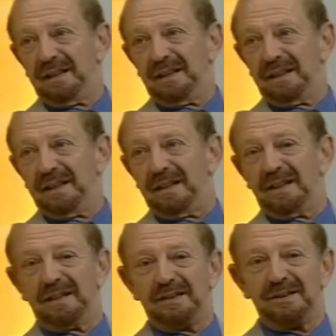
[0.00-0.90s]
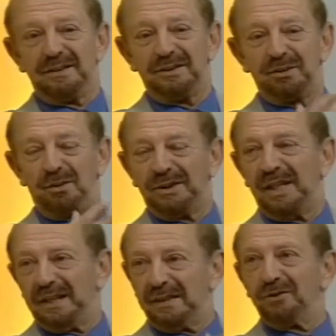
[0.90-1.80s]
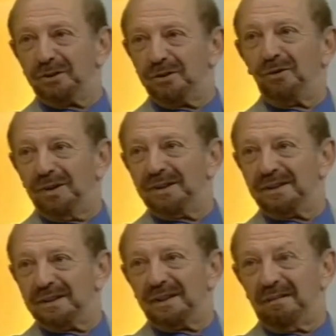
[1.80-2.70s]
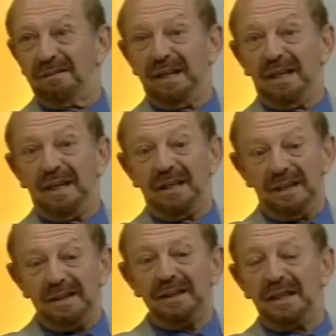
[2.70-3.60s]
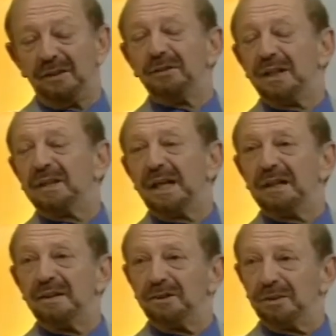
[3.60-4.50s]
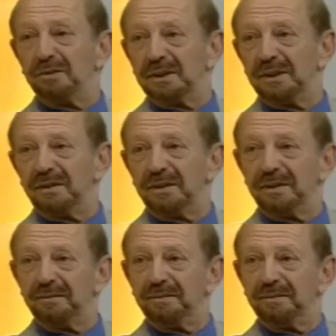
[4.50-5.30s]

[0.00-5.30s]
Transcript: é, de, de, conciliação de coisas e tal. E que tem sustentado a instituição. Né?